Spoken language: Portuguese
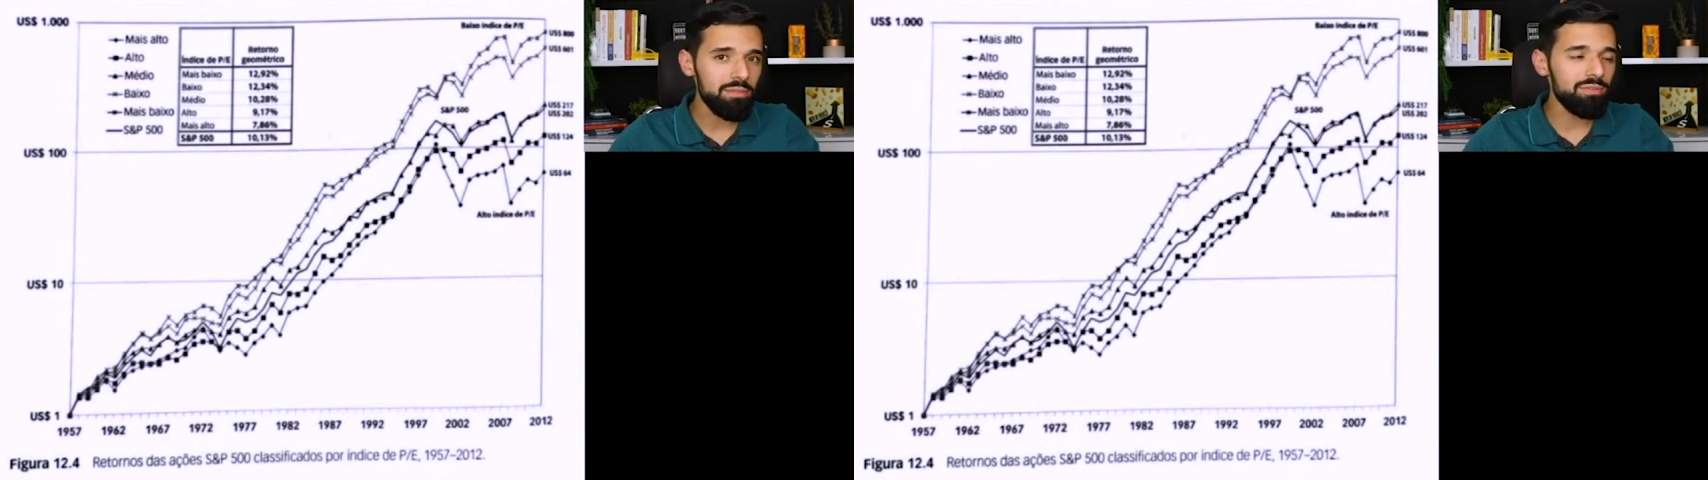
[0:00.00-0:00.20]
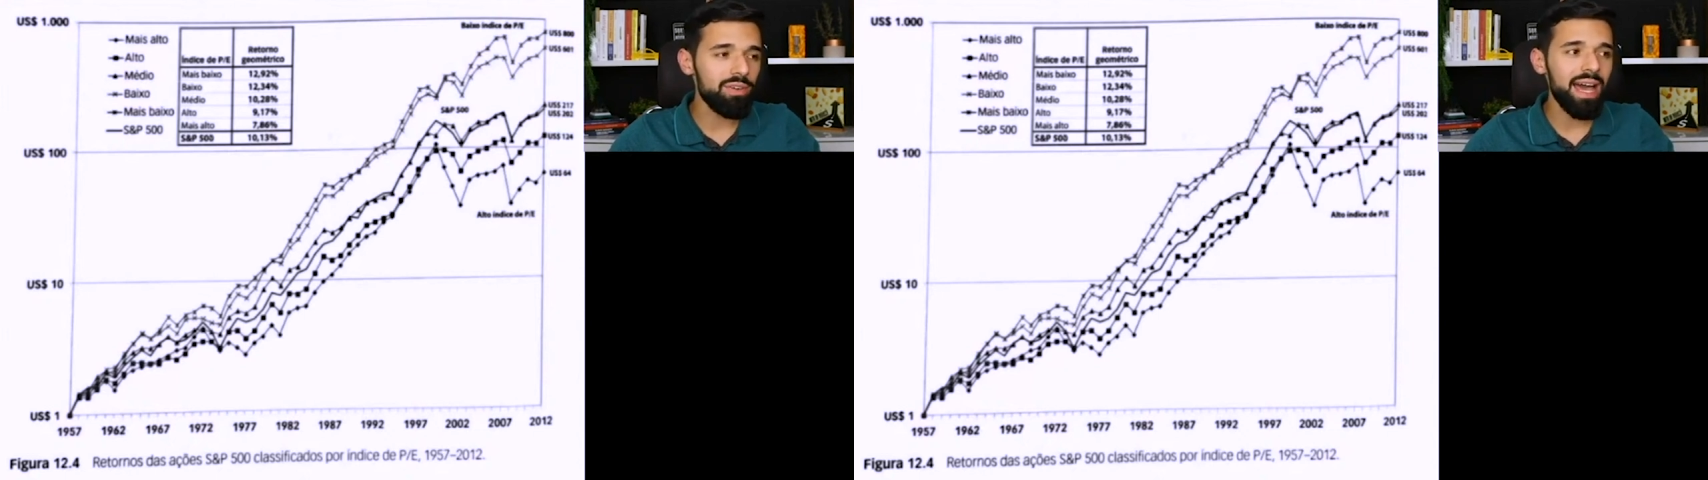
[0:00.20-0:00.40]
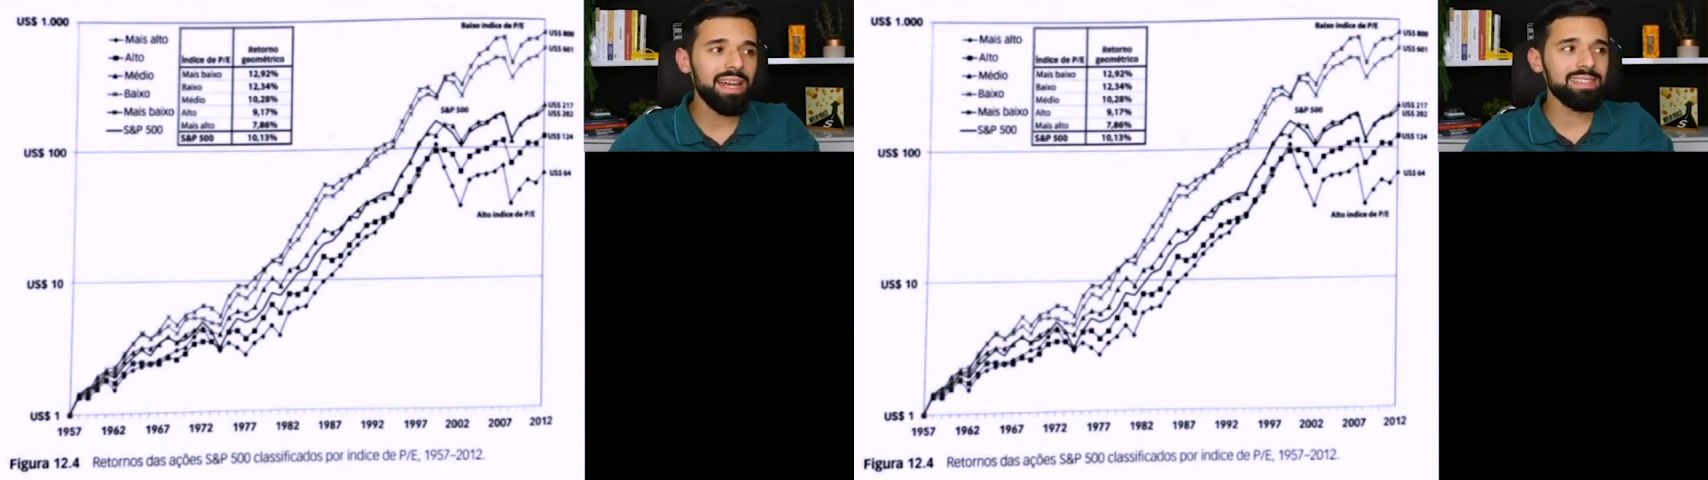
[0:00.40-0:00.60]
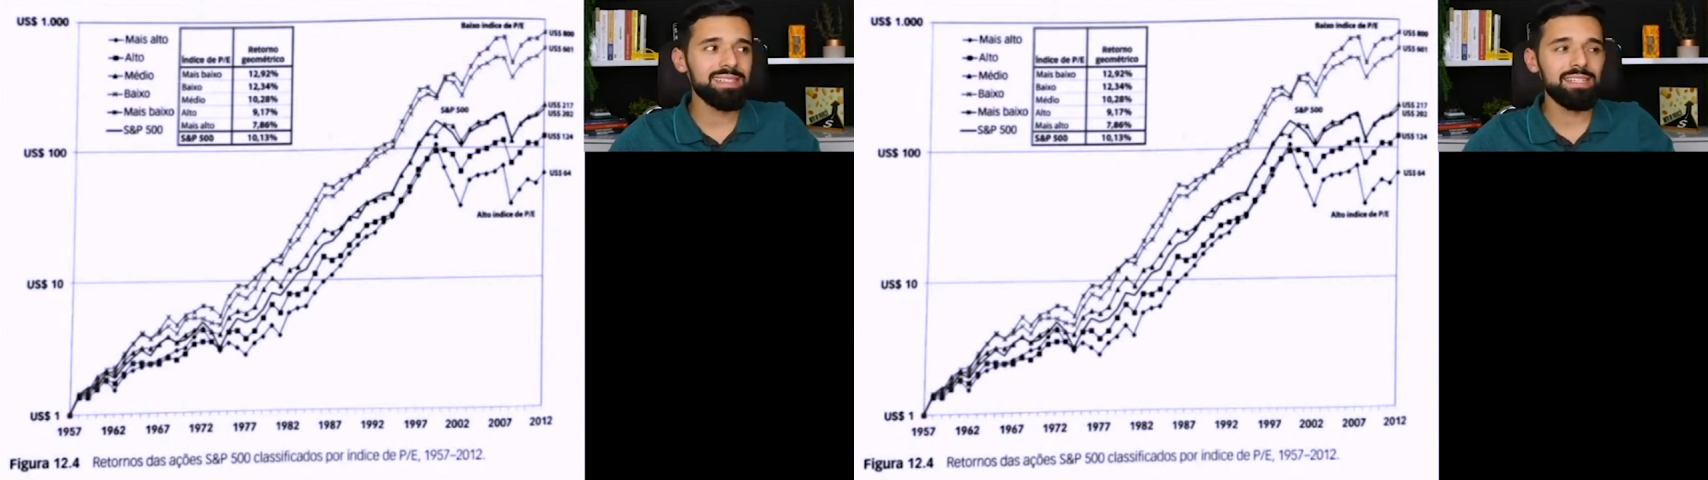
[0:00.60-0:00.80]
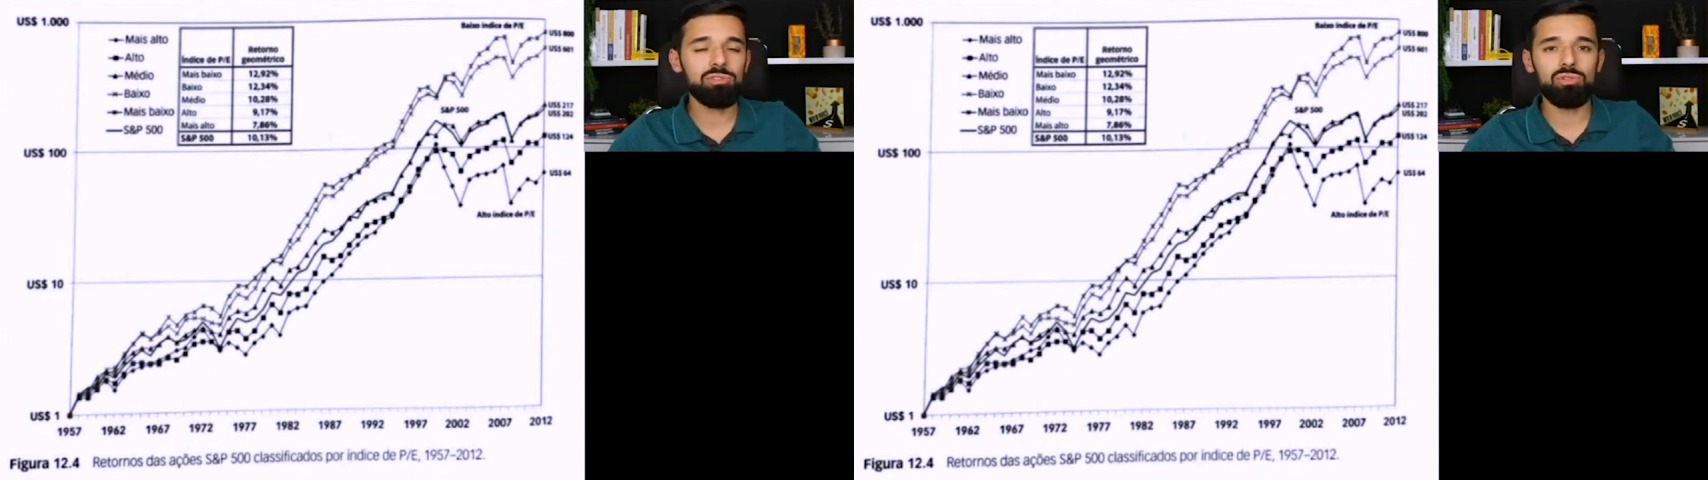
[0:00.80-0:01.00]
várias
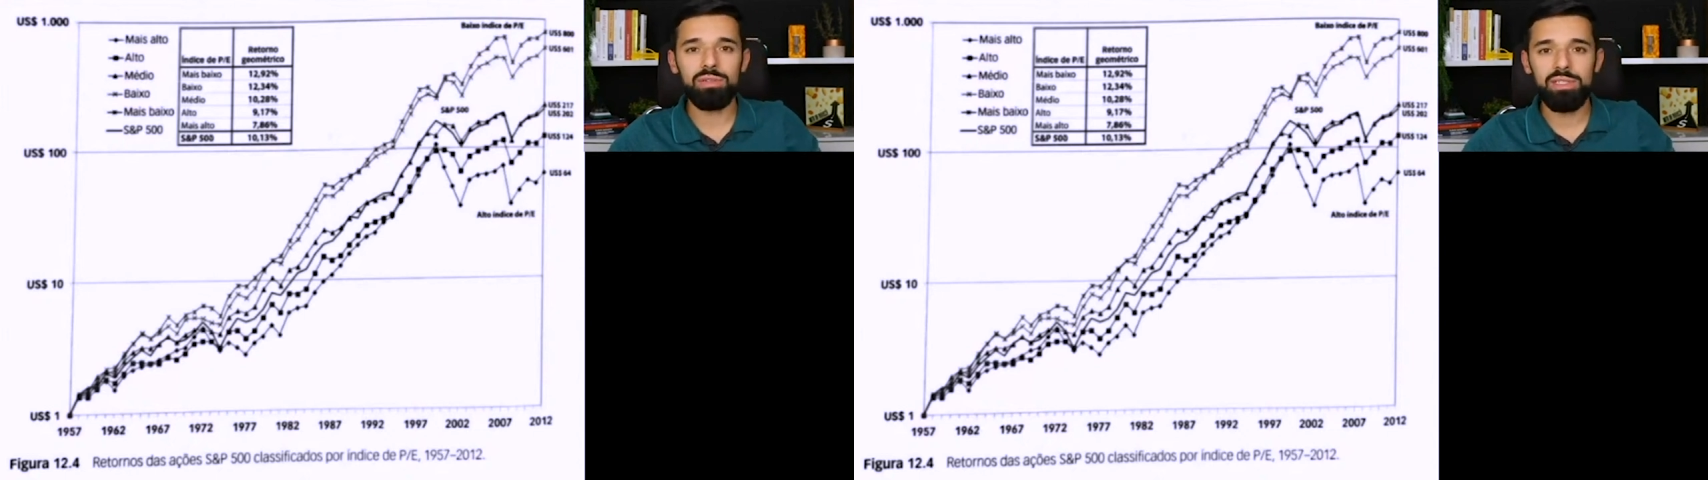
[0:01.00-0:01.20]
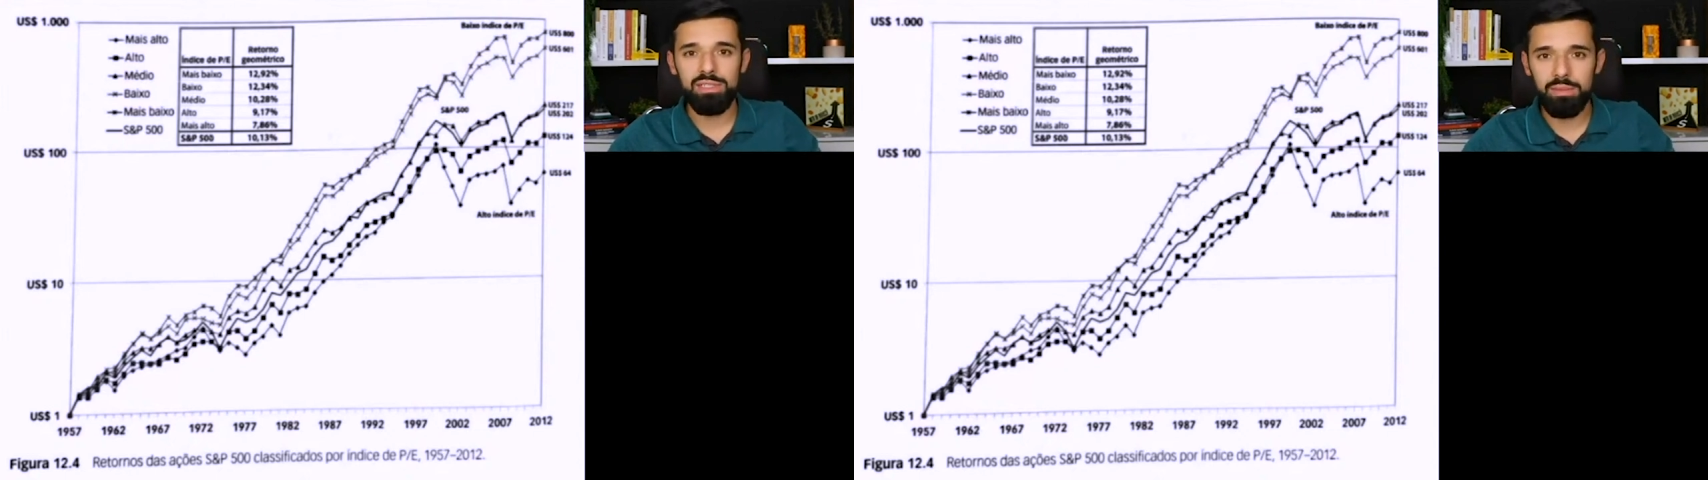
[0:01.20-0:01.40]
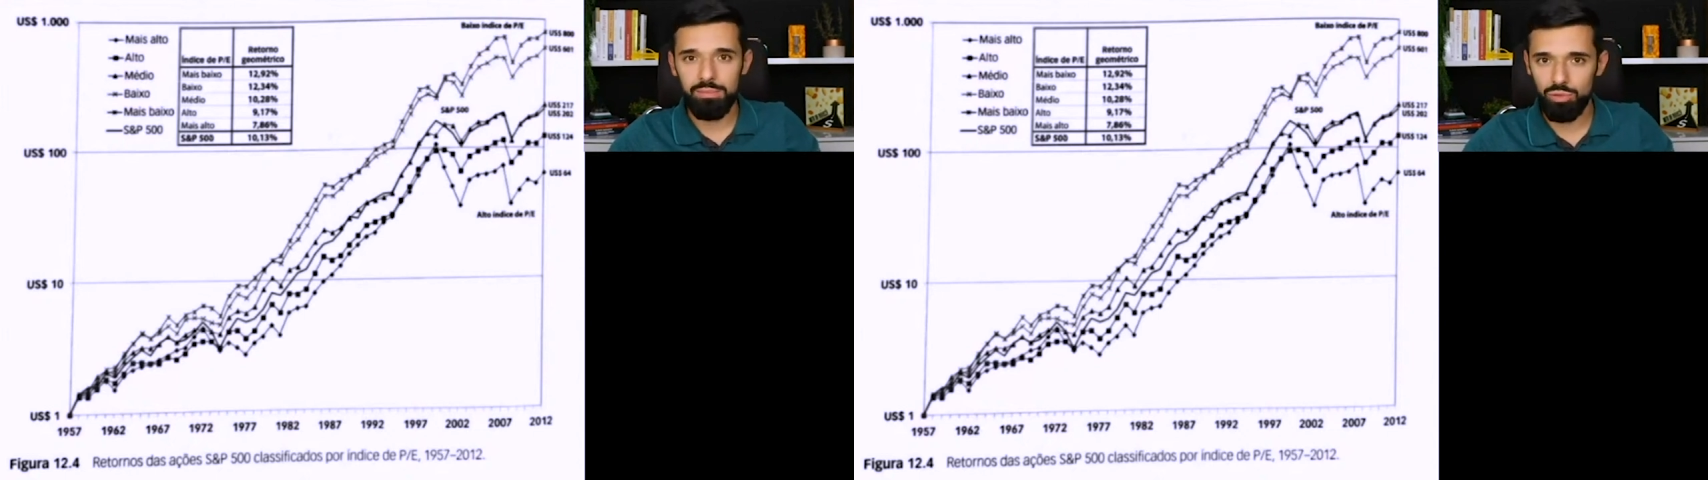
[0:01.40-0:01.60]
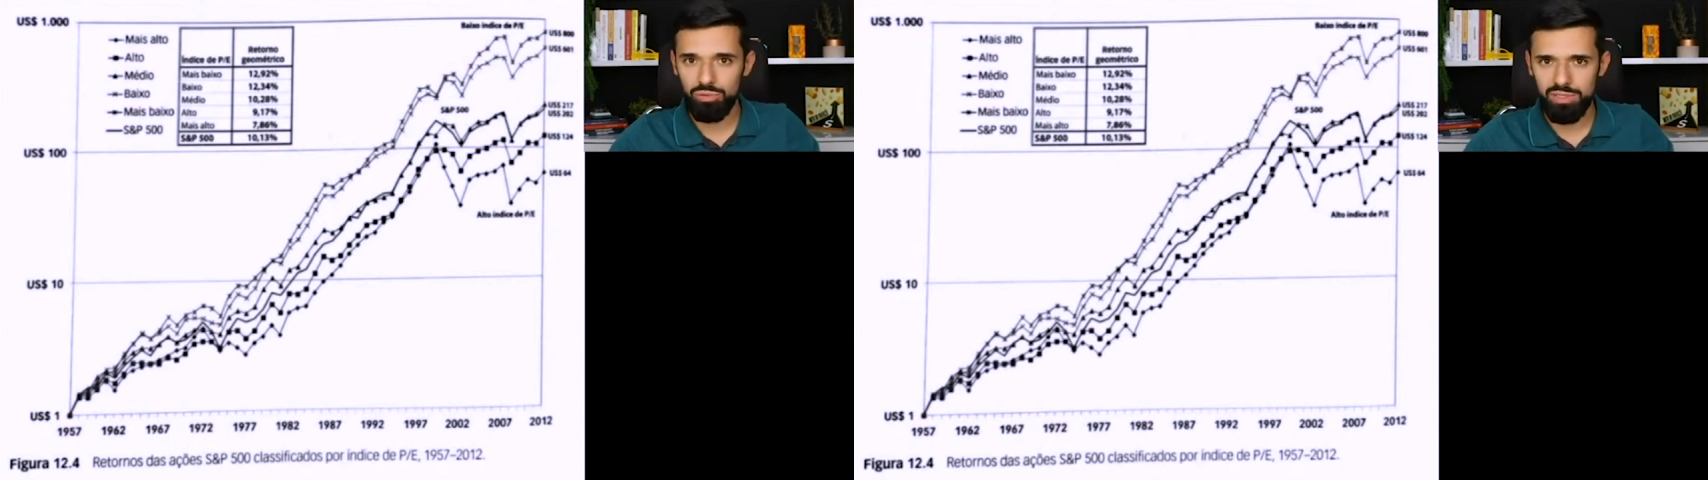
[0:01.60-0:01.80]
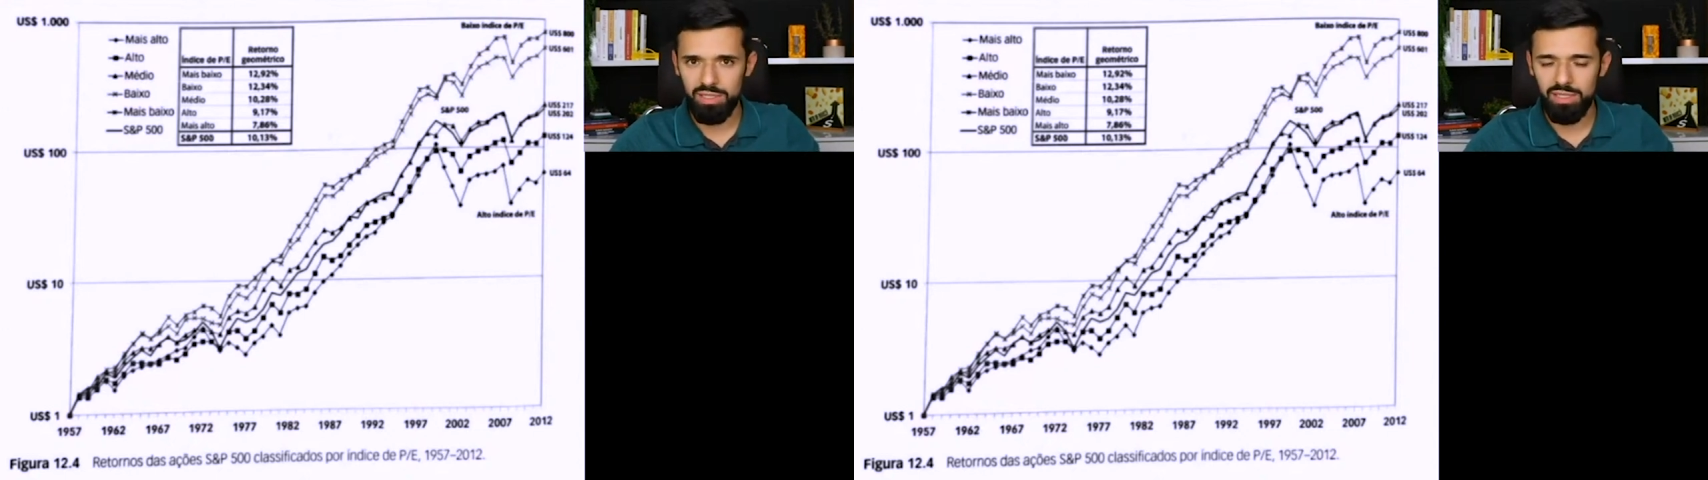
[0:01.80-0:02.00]
ações na
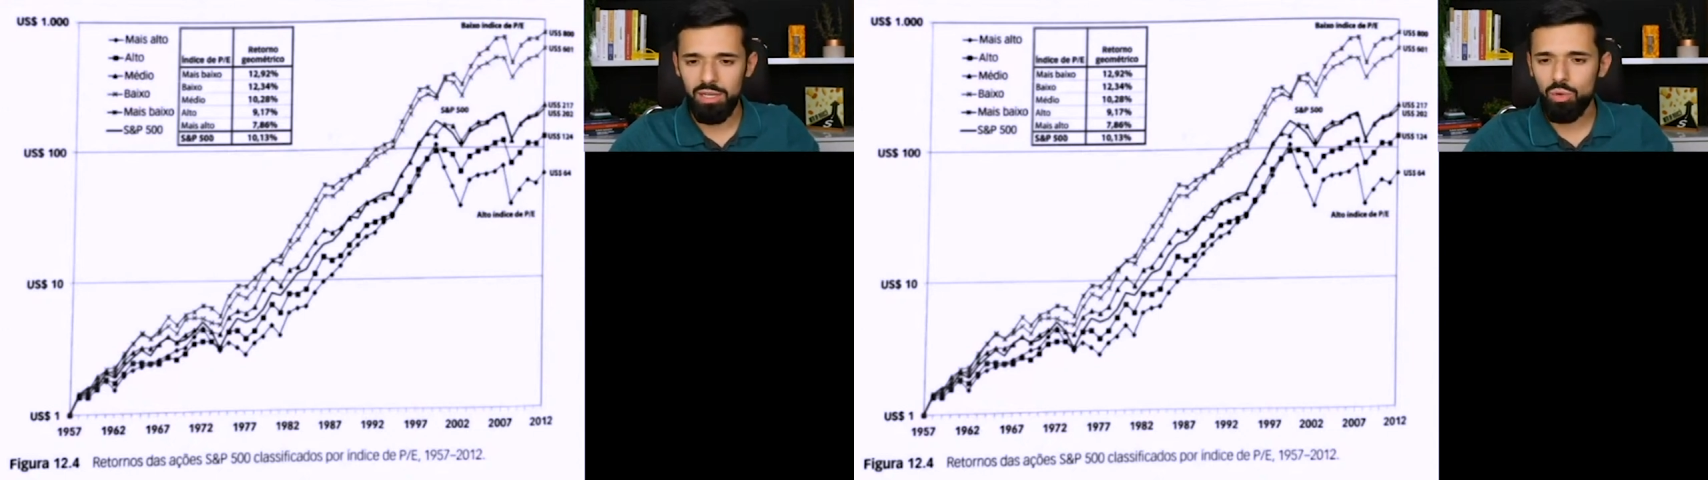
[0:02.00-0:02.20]
bolsa